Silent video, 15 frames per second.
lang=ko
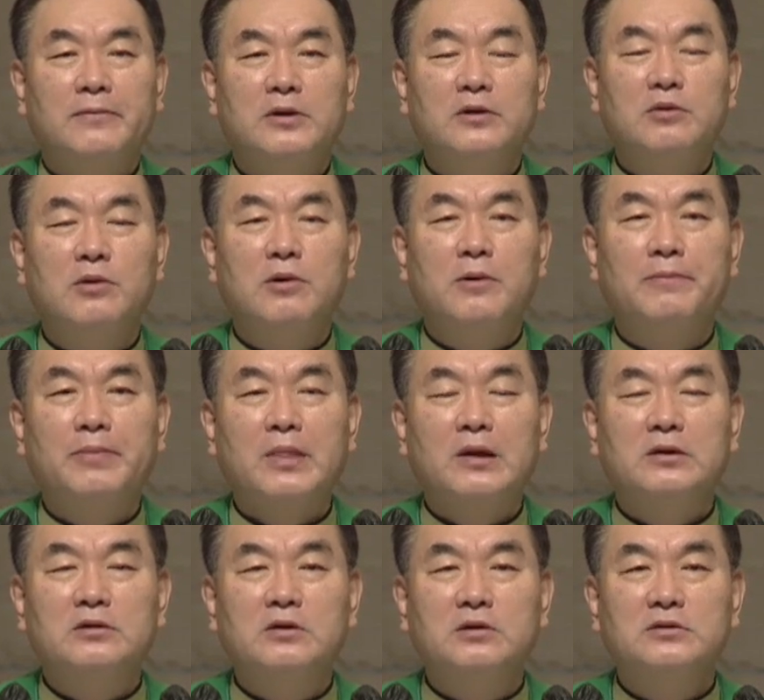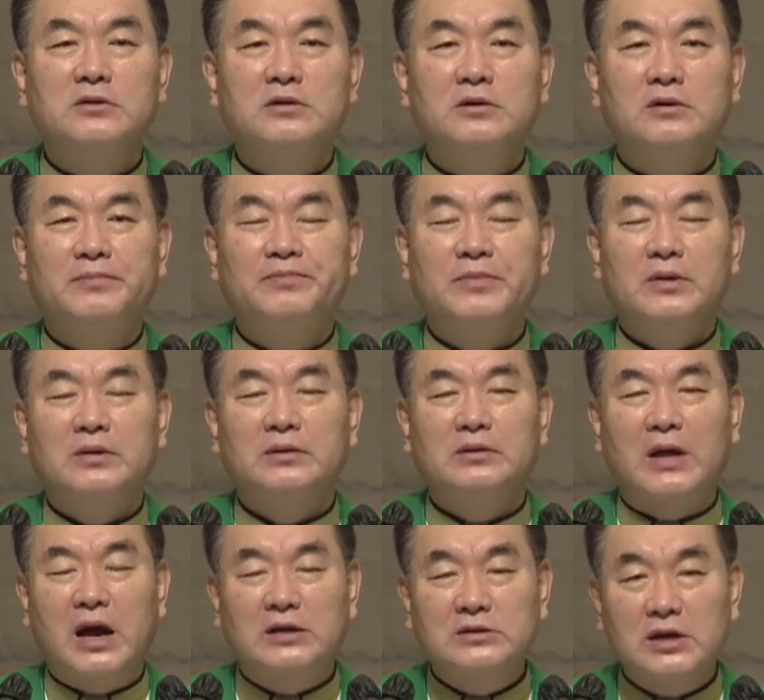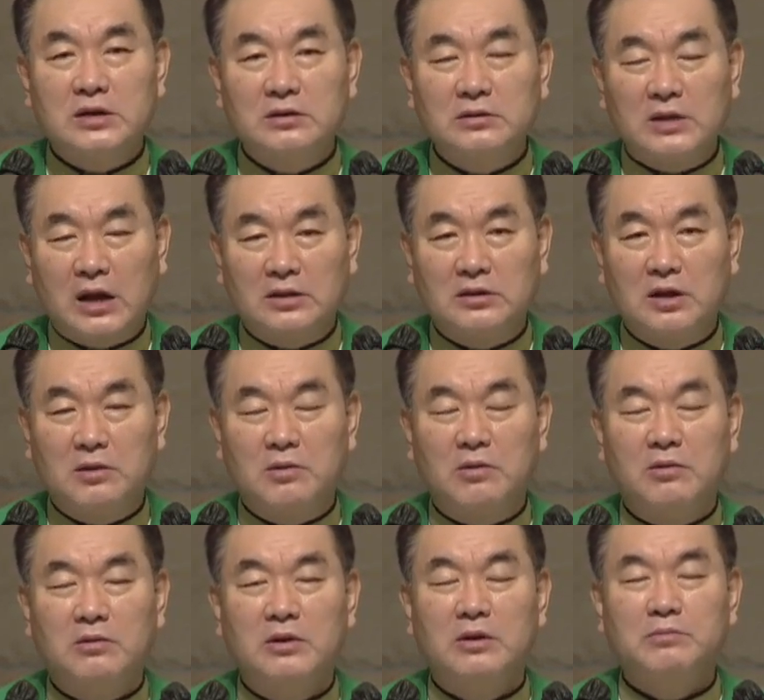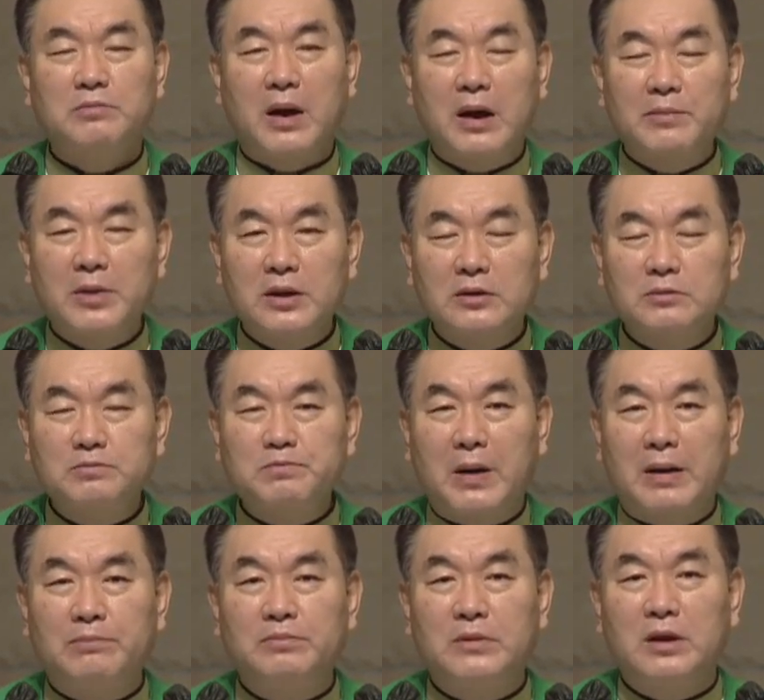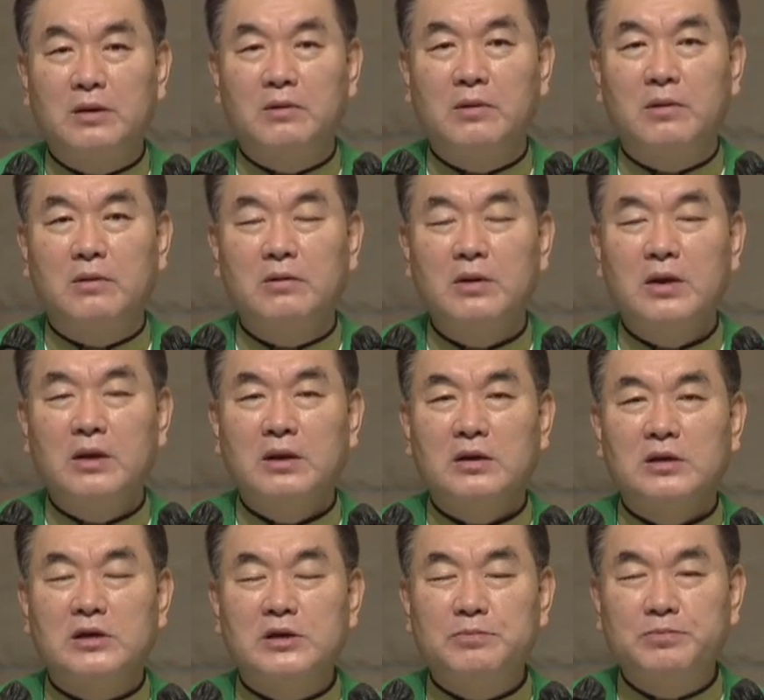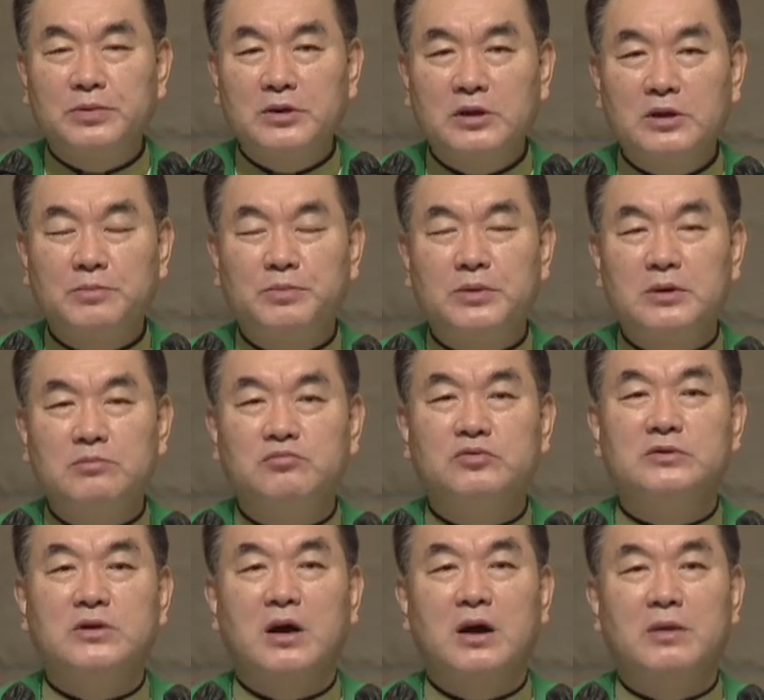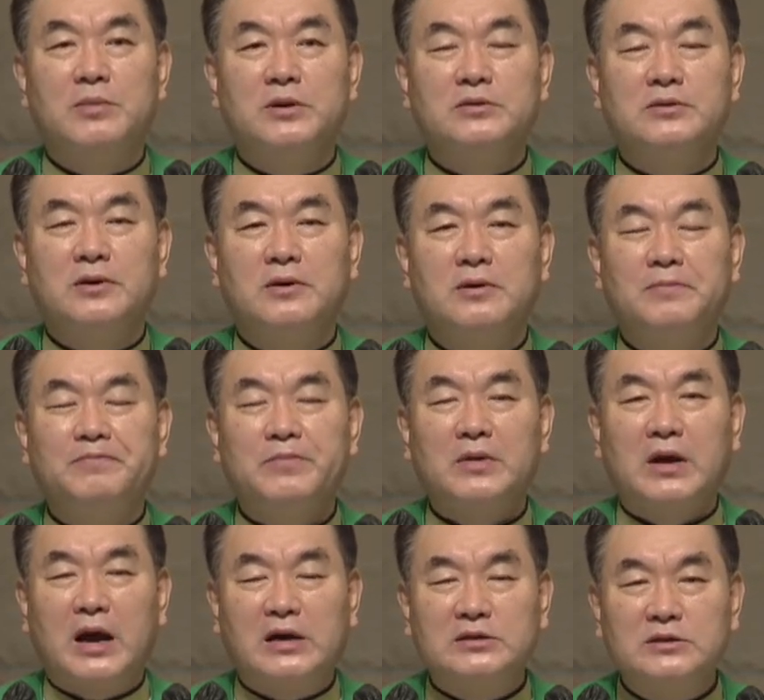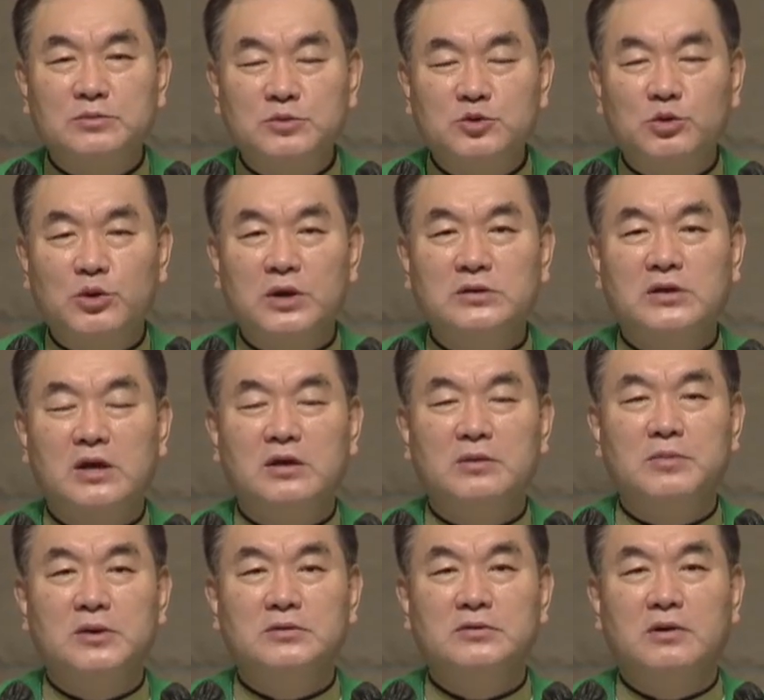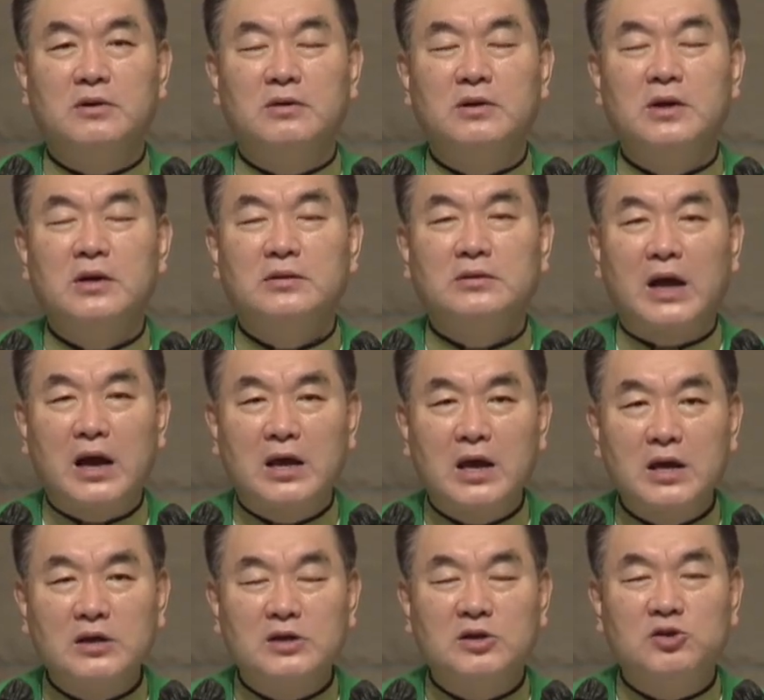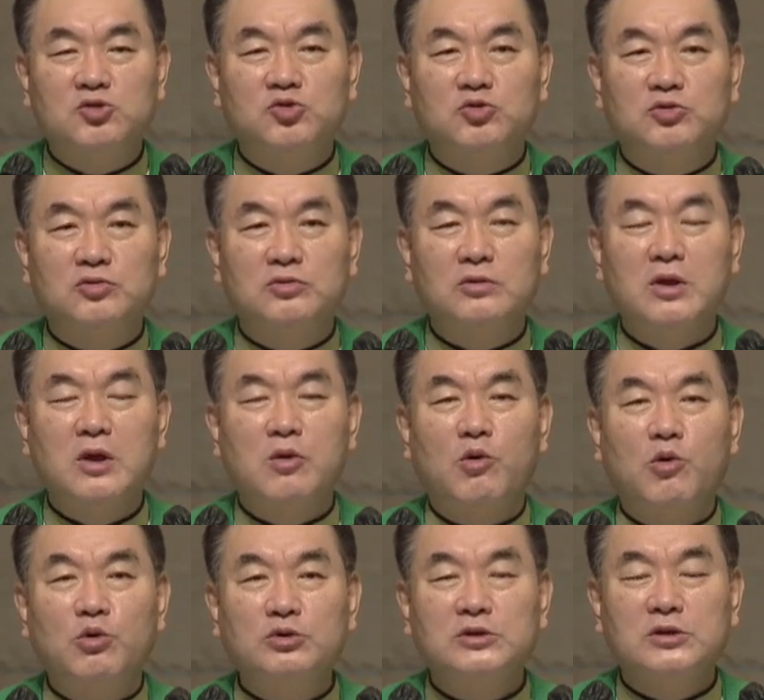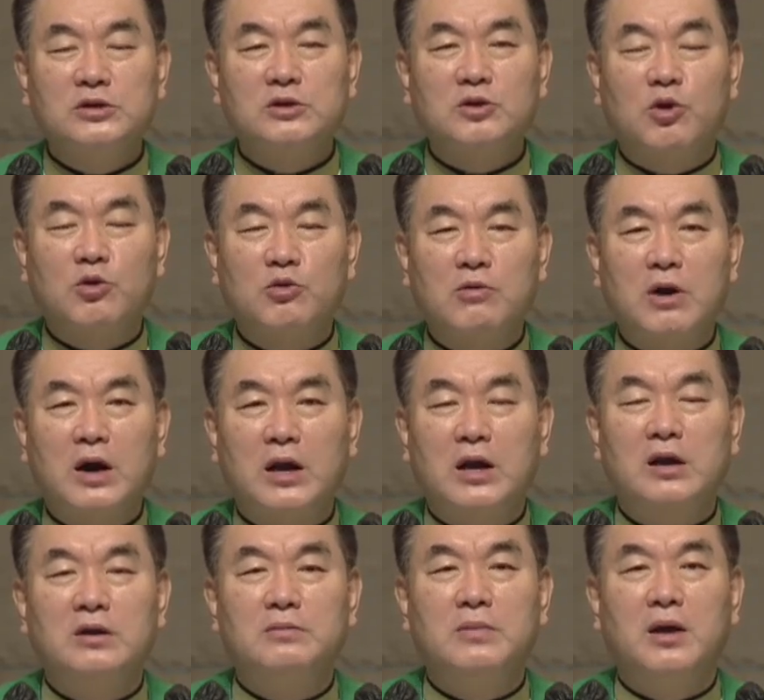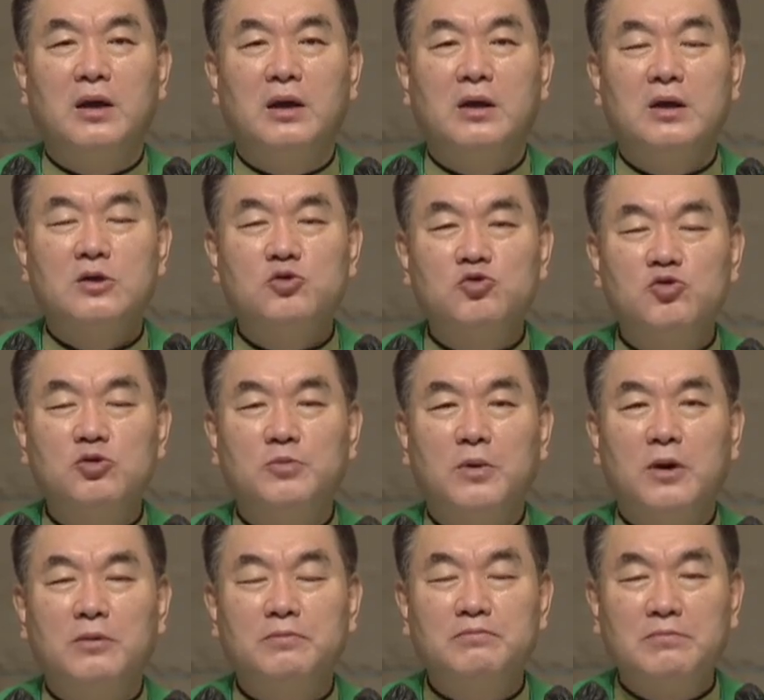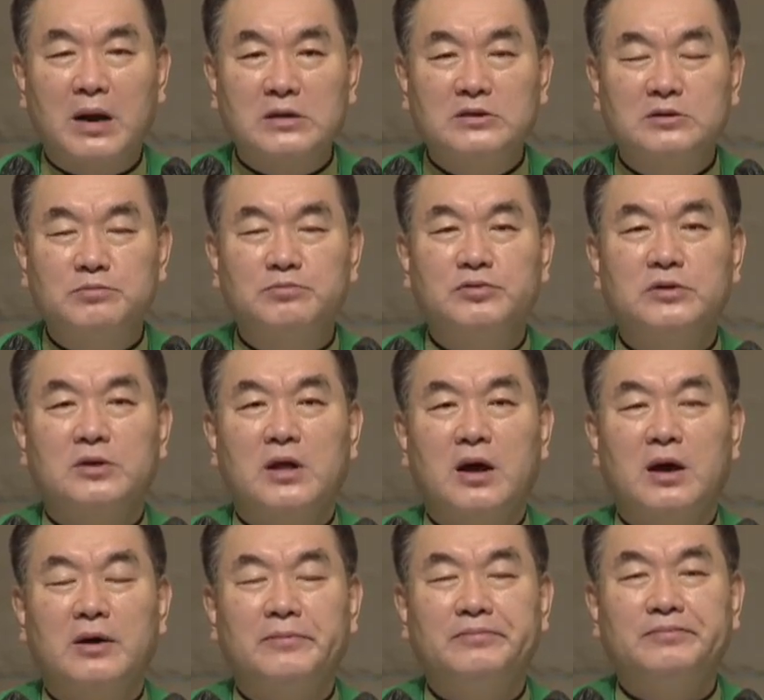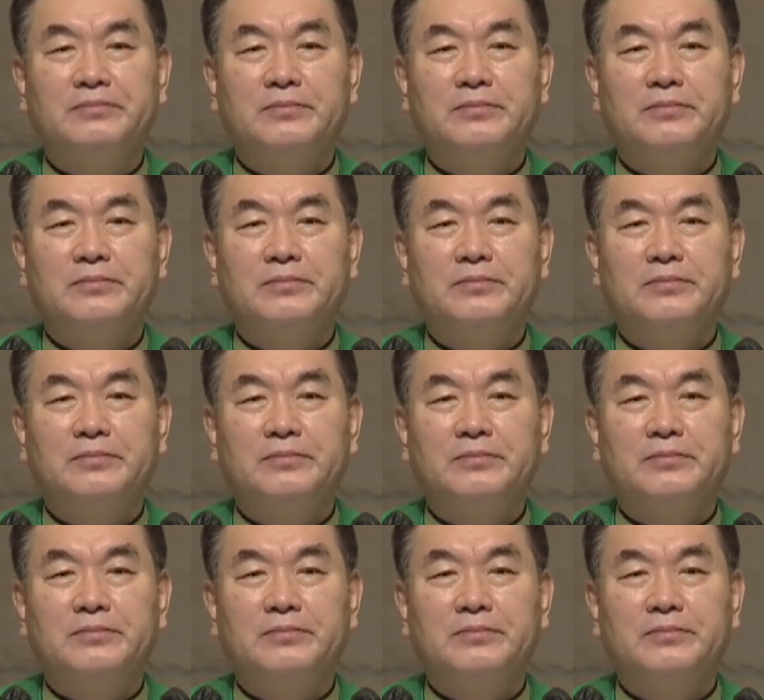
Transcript: 그리고 그것을 낮에는 낮대로 밤에는 밤대로 깊이 깊이 묵상하면서 가슴 속에 새기면서 나의 기준은 오직 여호와 하나님의 율법 말씀뿐이다.